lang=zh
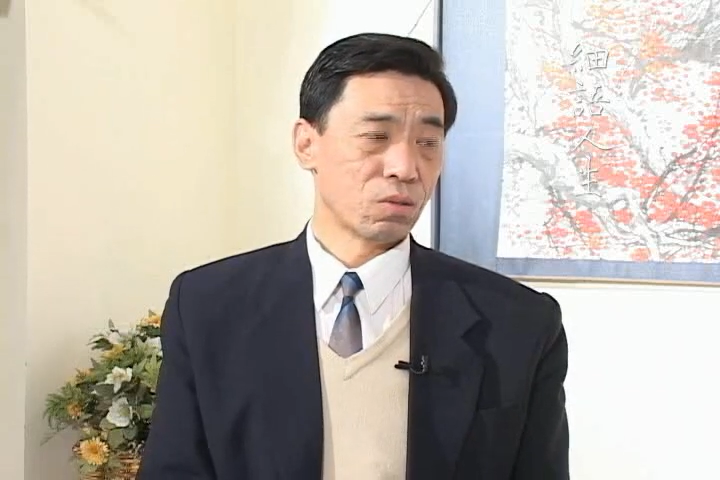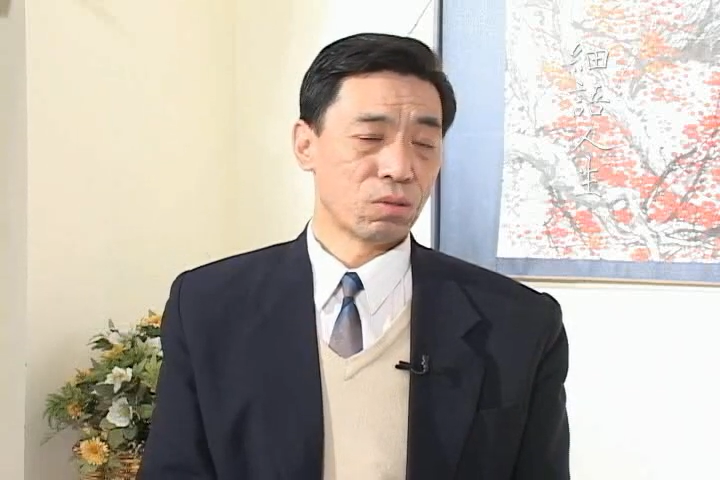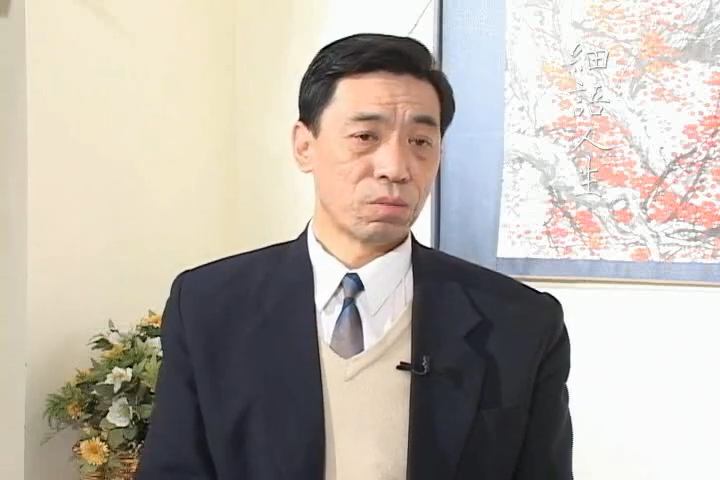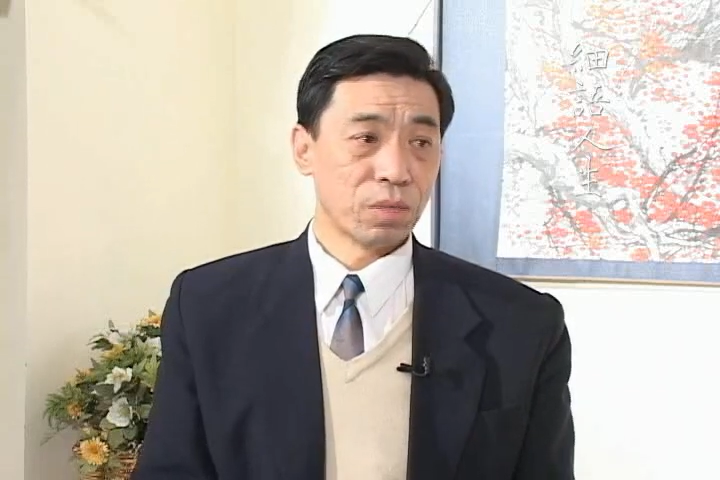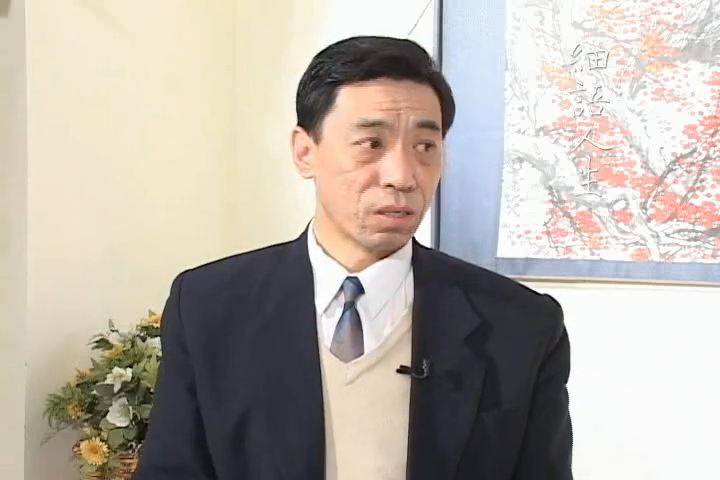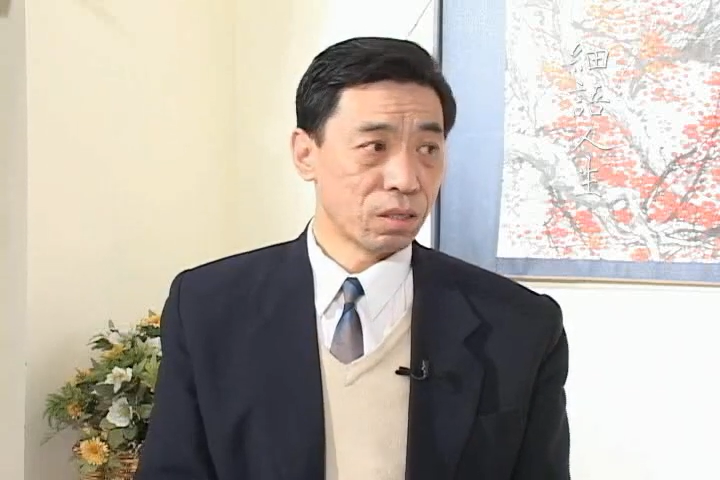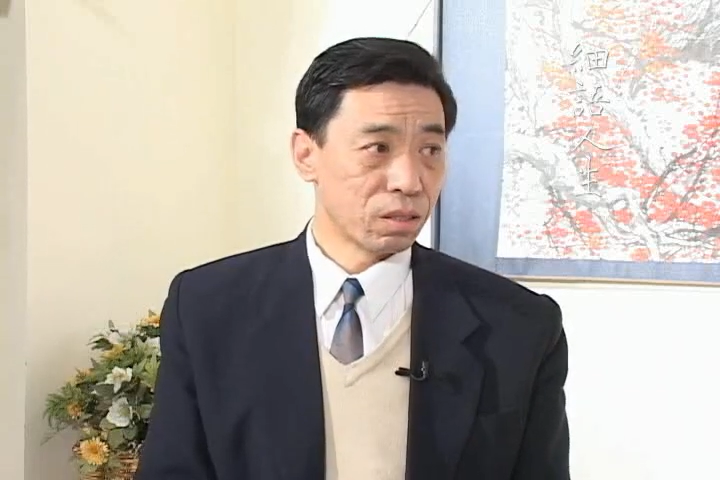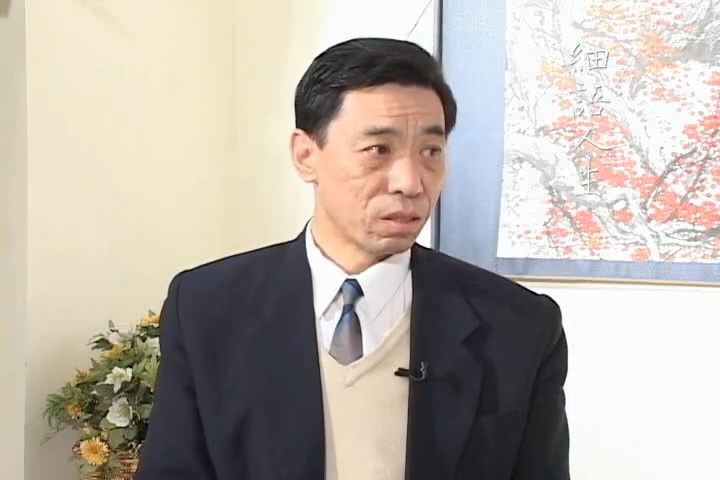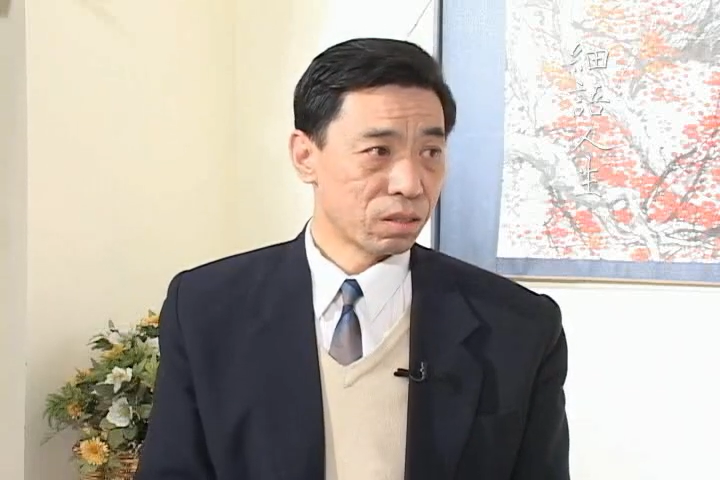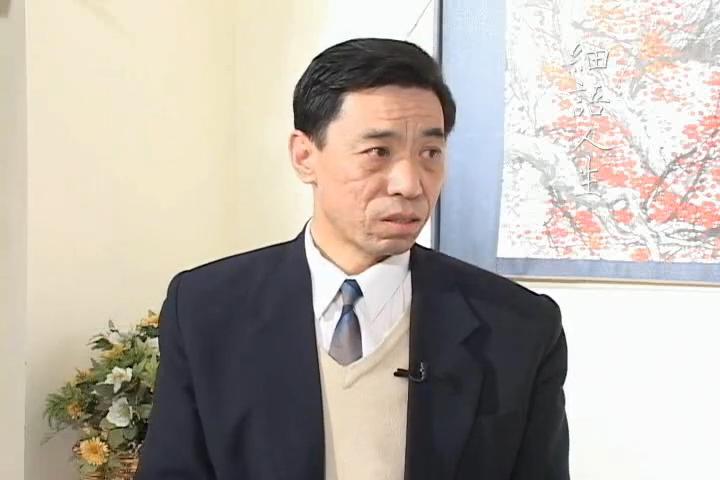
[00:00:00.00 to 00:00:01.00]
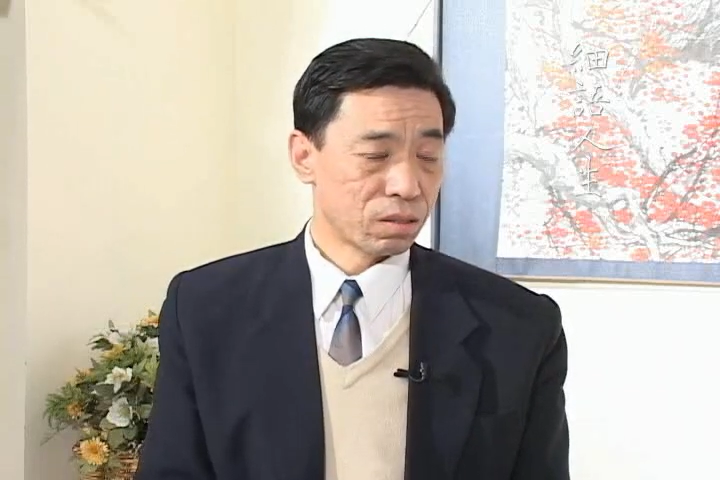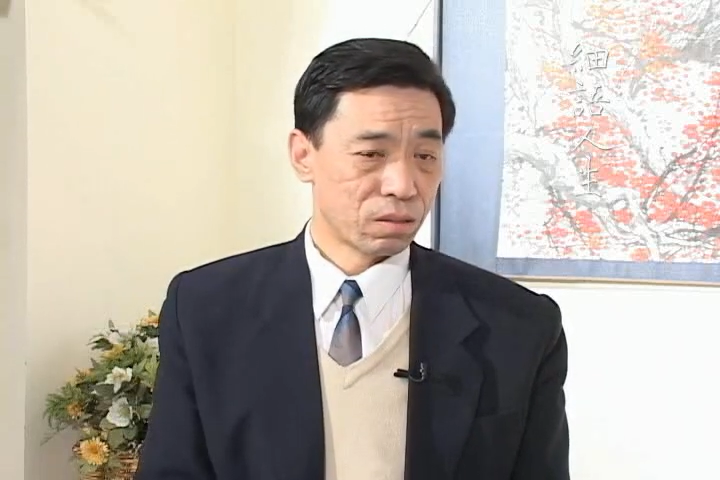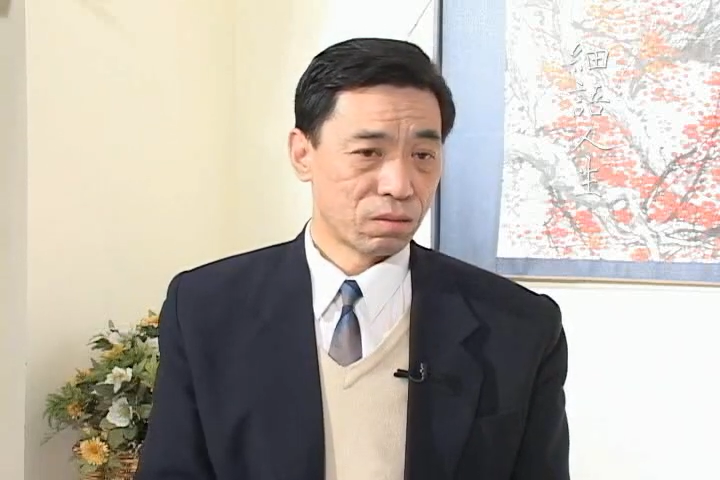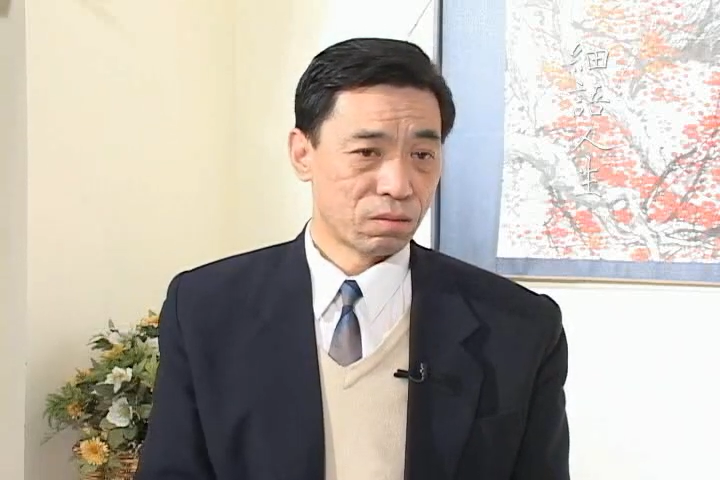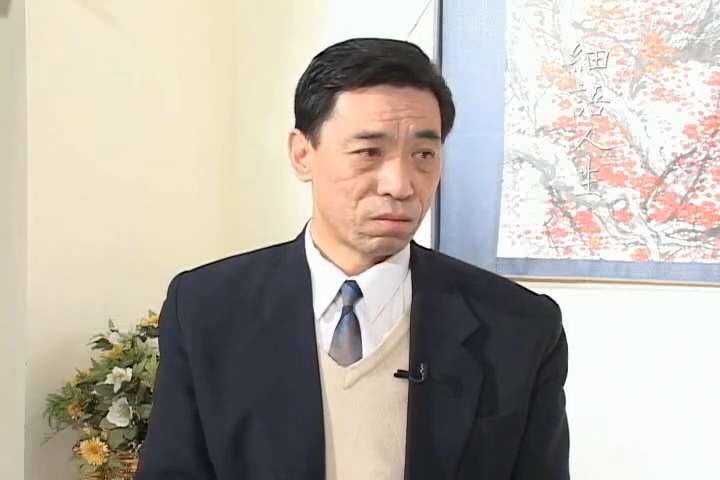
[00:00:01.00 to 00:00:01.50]
就是名利
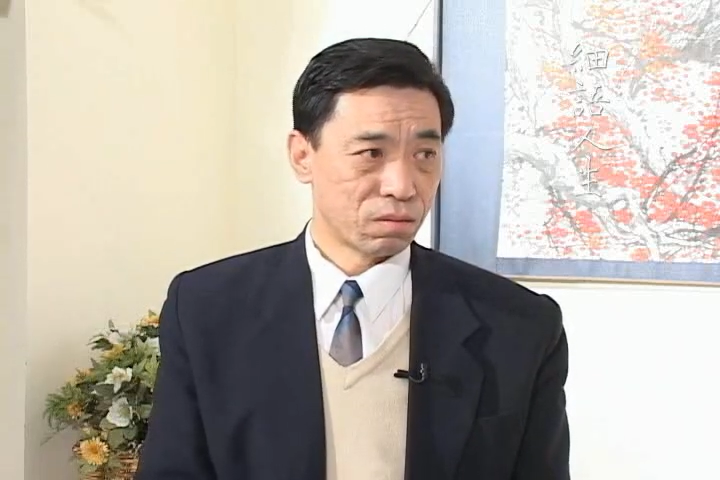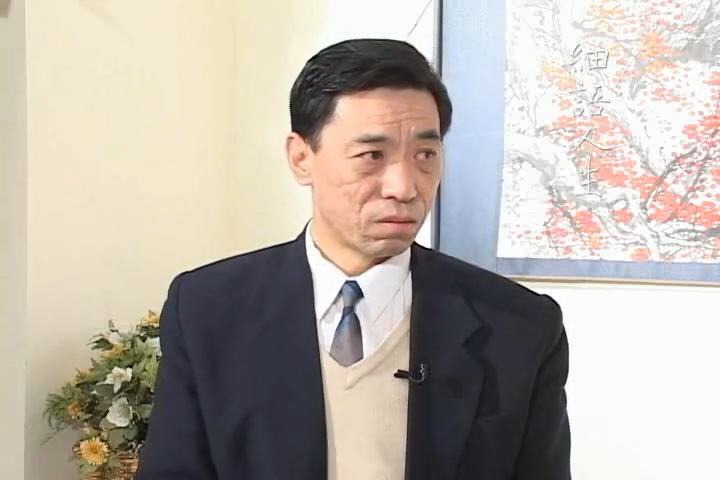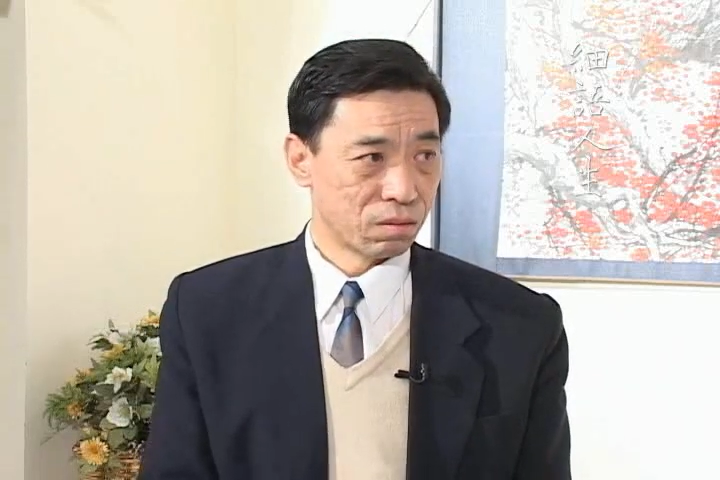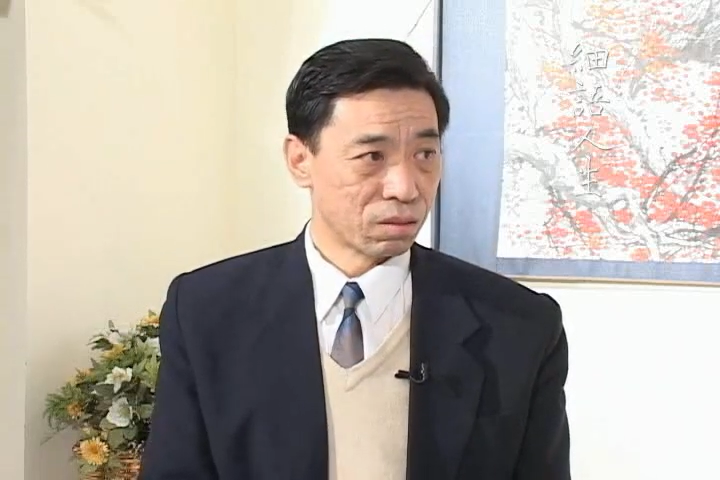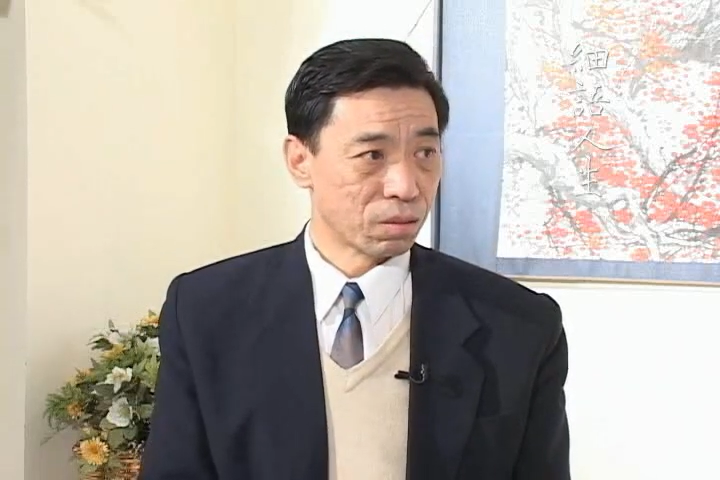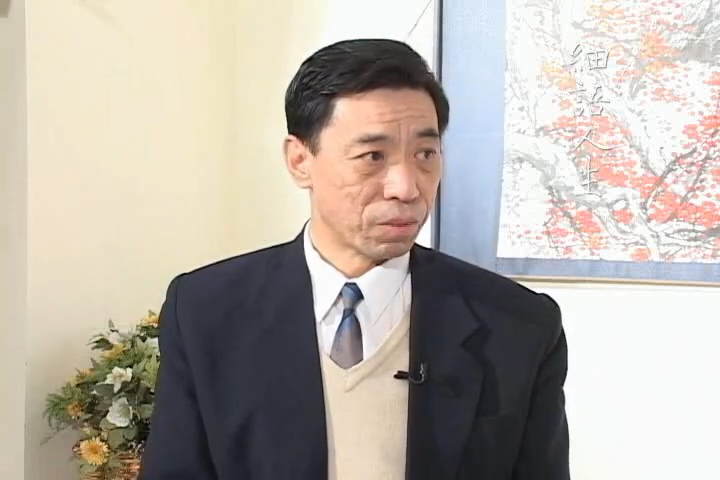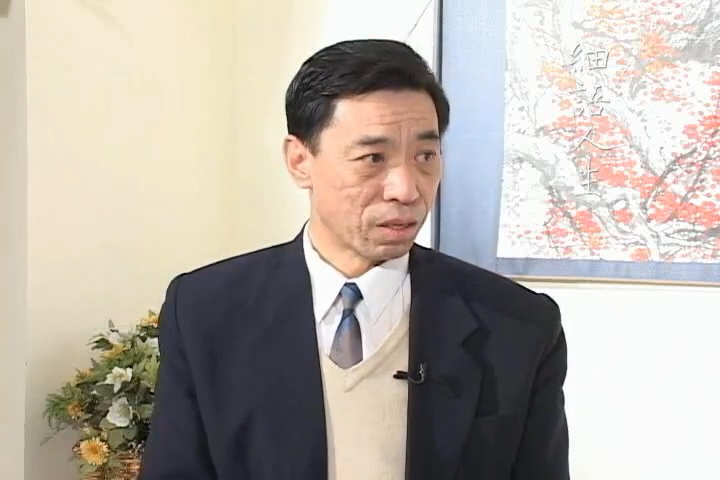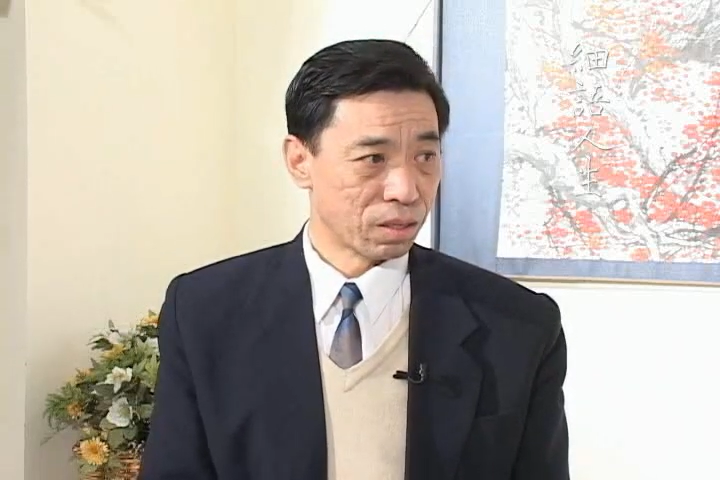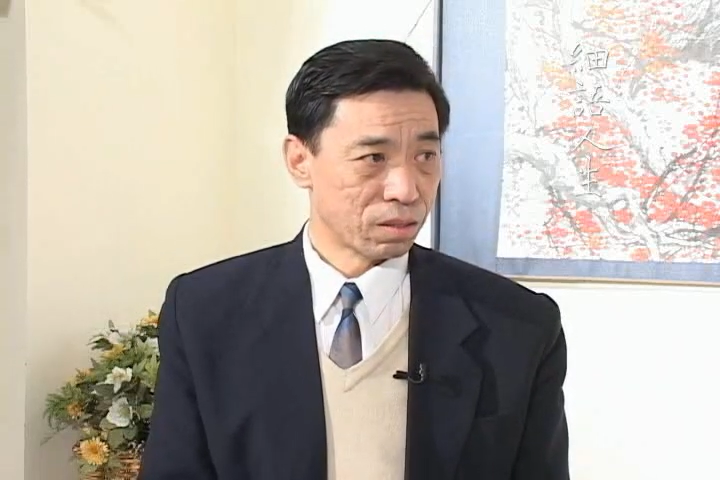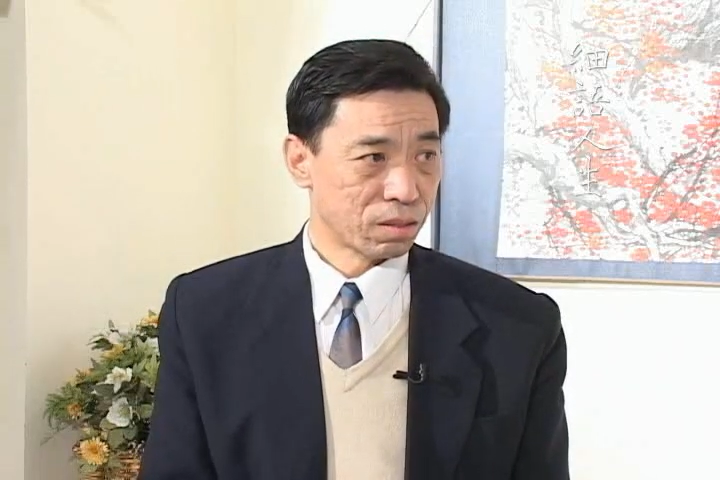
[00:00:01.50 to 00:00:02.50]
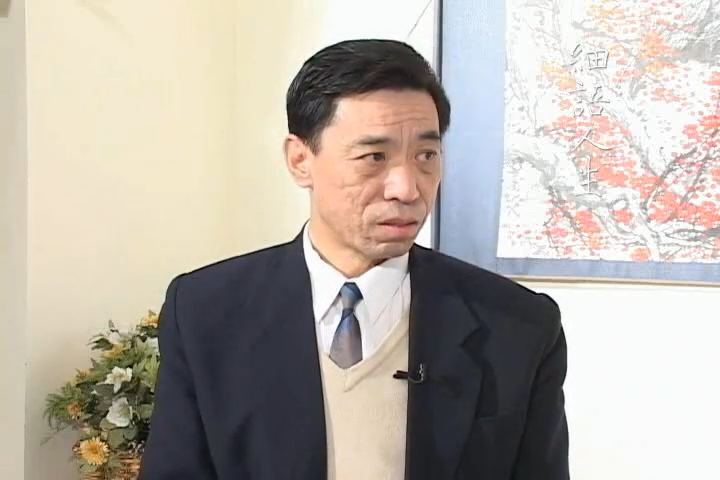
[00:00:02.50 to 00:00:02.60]
能怎么样？